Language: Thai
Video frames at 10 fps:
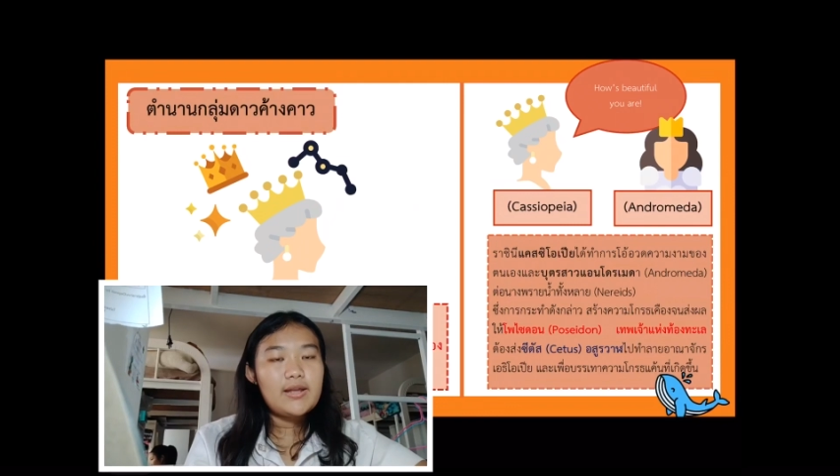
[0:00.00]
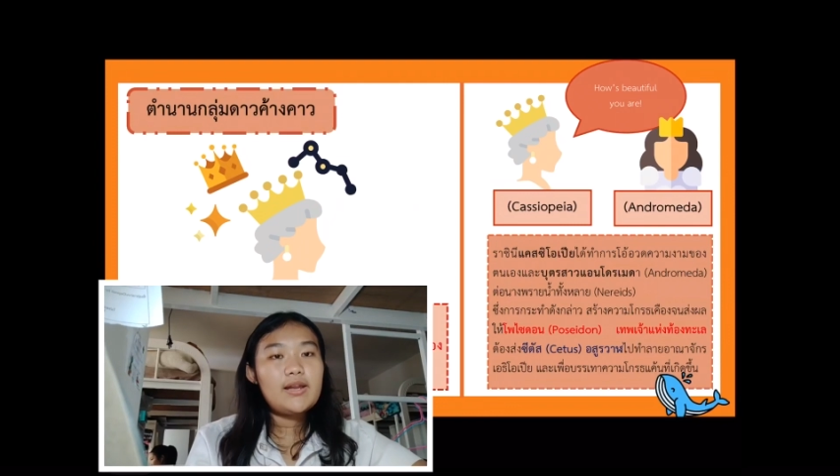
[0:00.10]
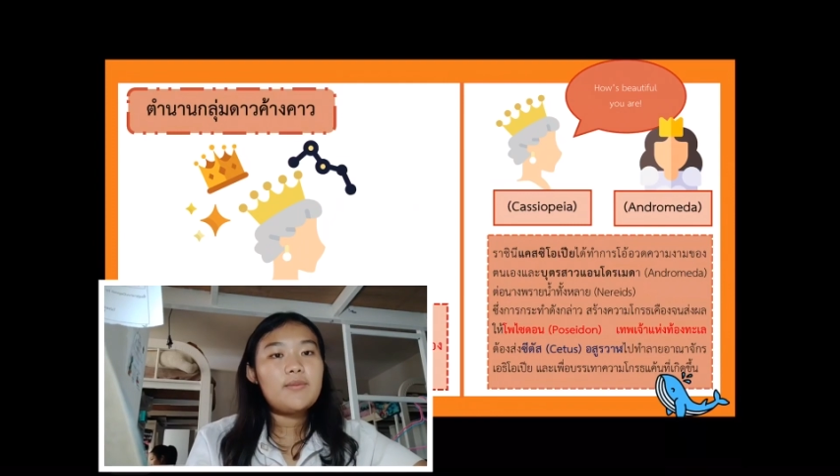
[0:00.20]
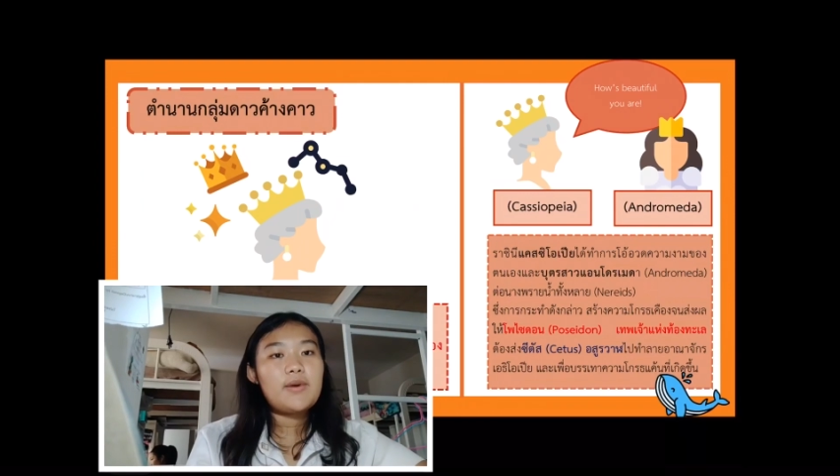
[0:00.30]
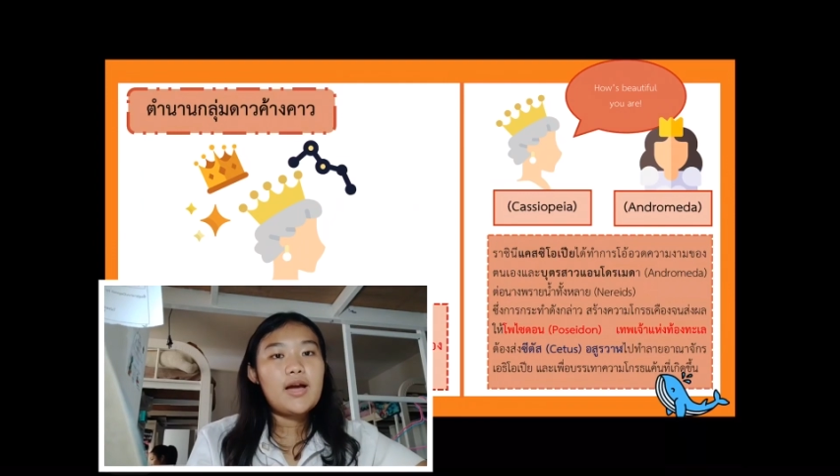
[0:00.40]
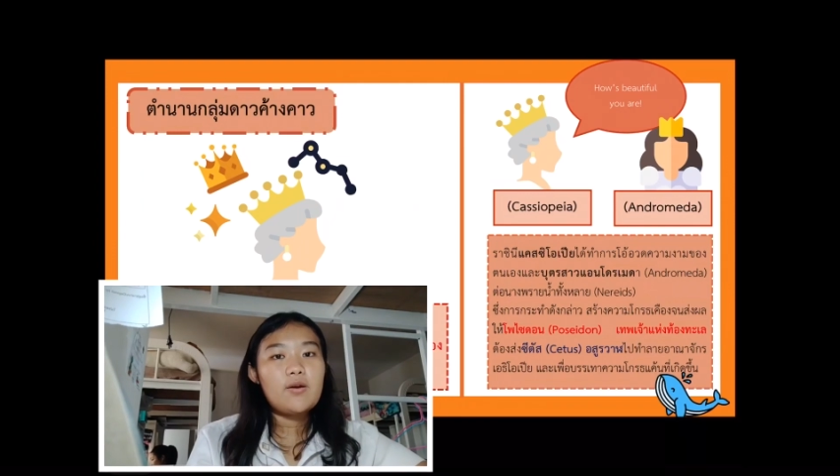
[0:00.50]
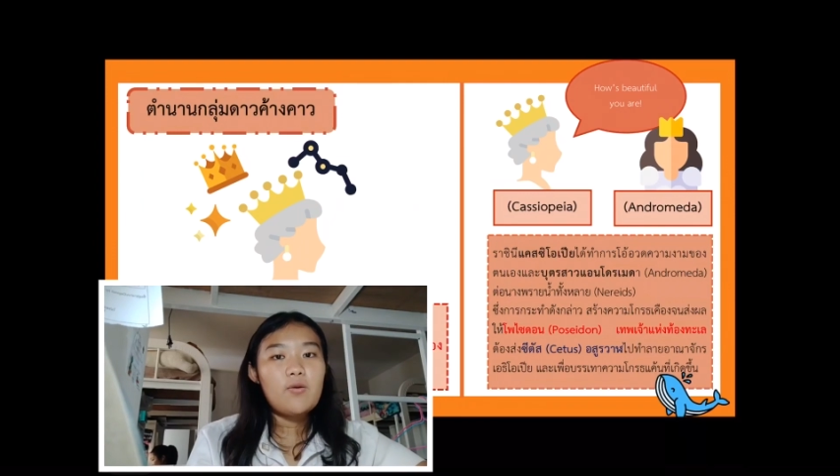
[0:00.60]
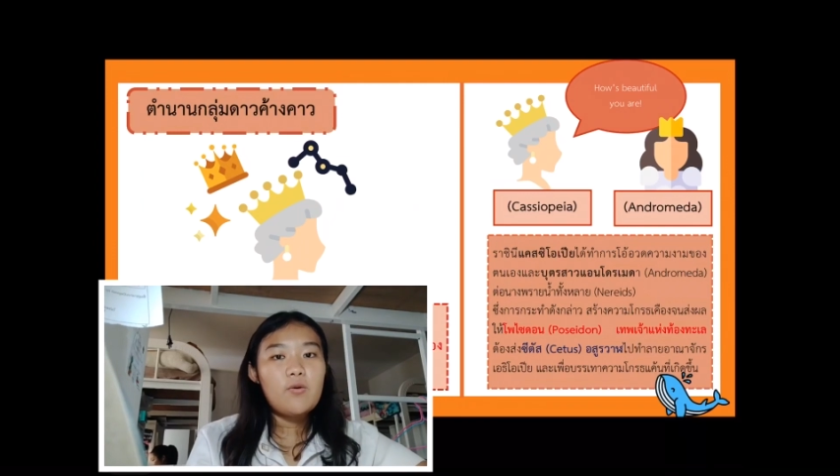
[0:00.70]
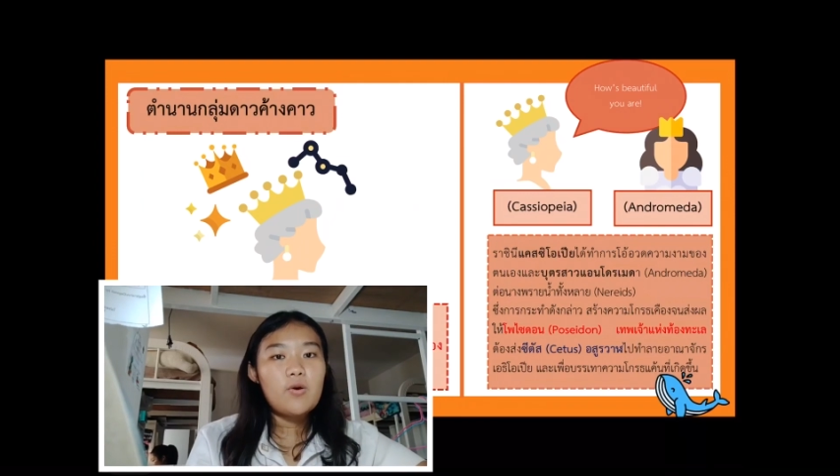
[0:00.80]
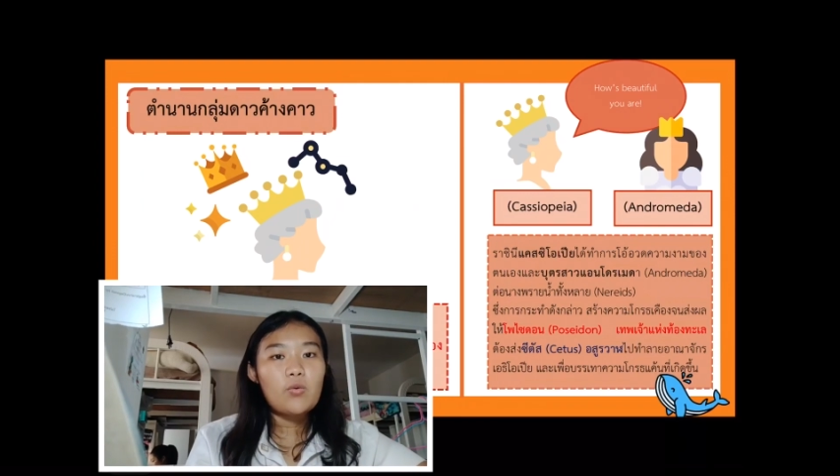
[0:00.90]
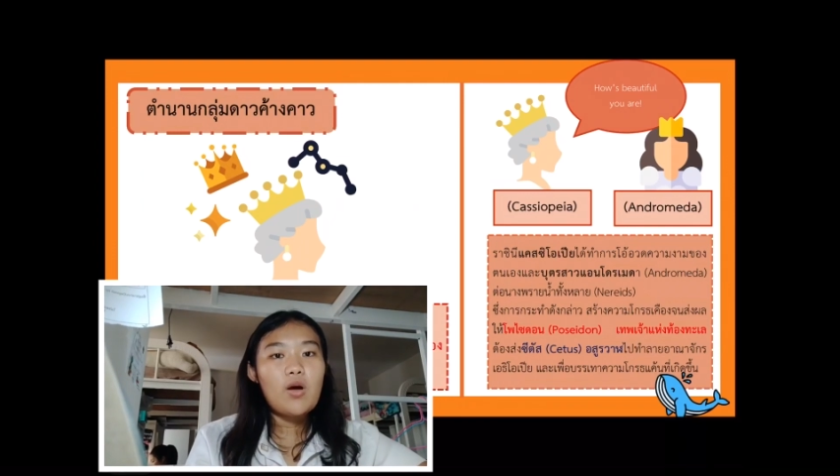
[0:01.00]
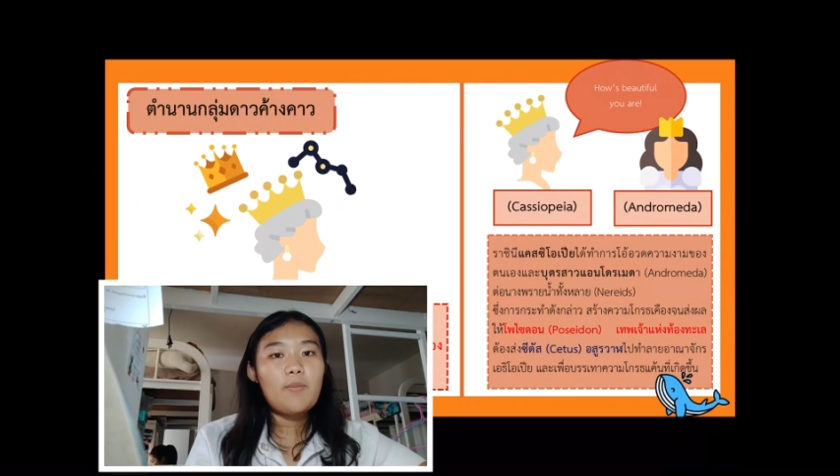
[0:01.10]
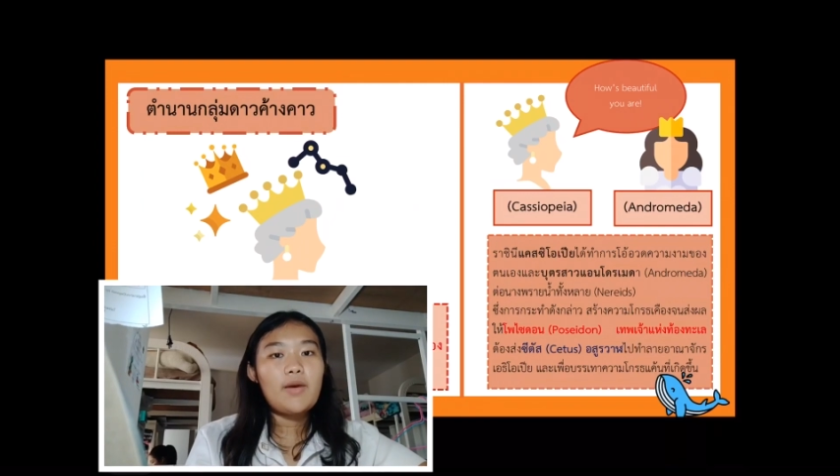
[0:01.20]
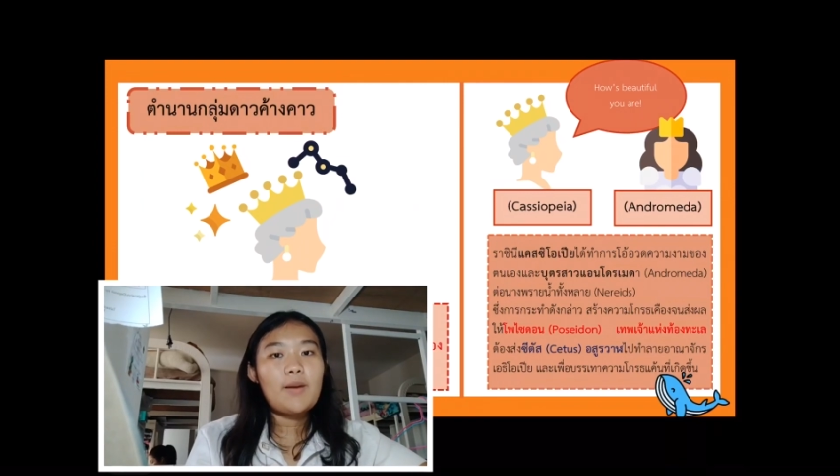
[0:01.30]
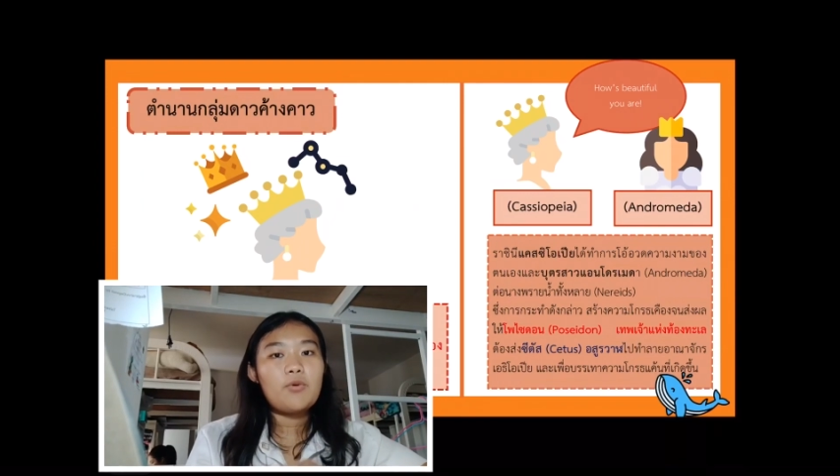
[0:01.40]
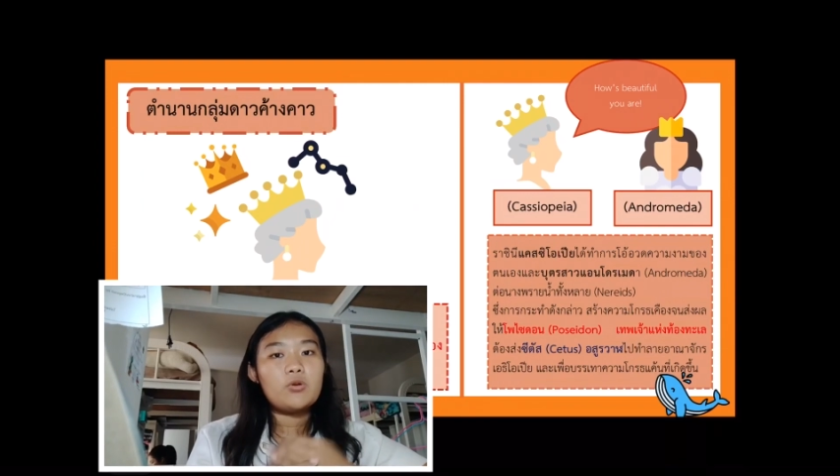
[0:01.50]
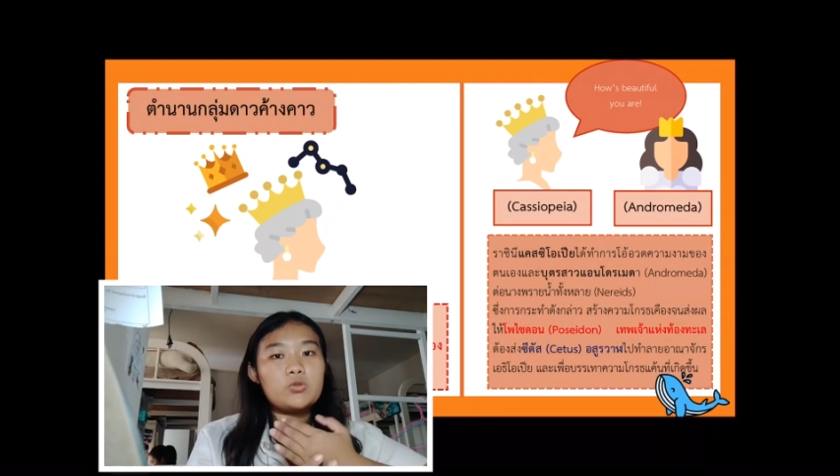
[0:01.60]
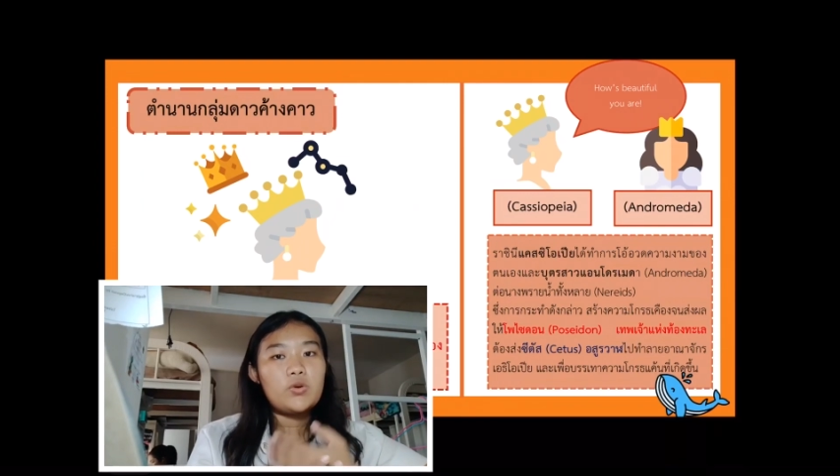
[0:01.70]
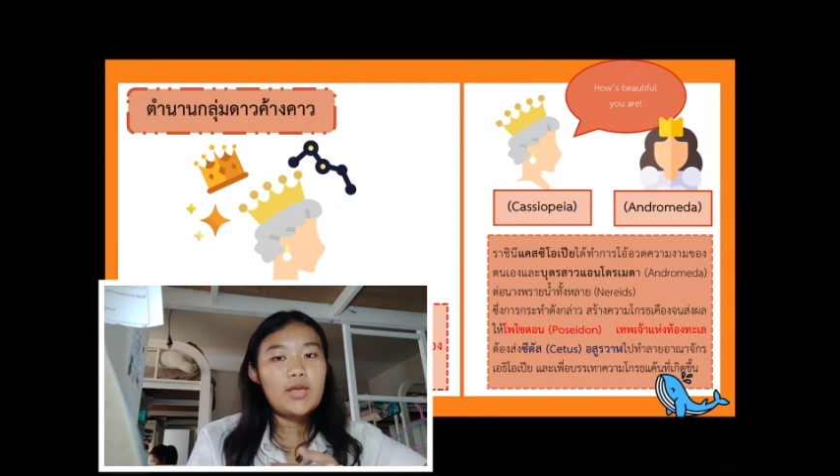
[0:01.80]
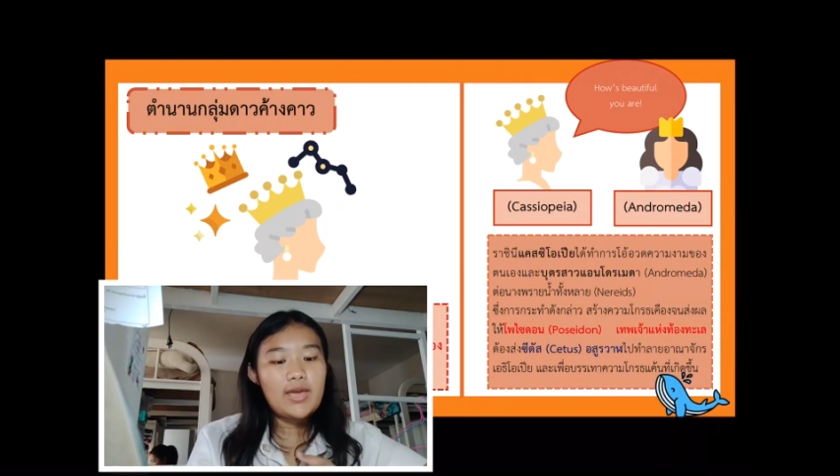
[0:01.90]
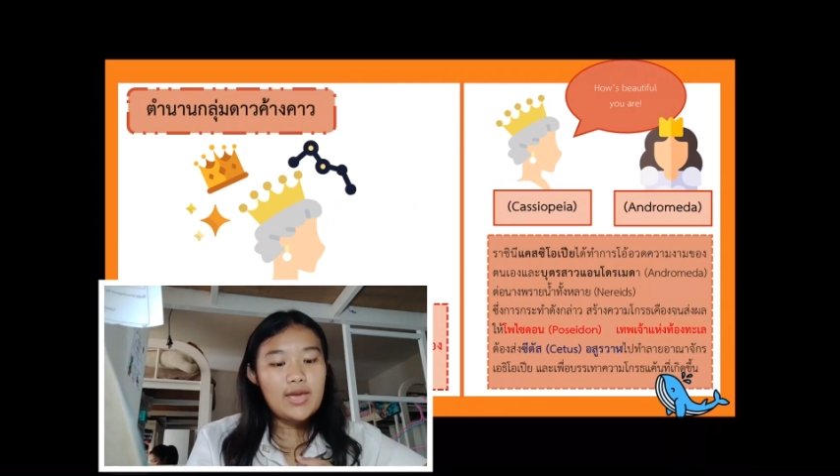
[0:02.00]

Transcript: ได้ทำการโอ้อวดความงามของตนเอ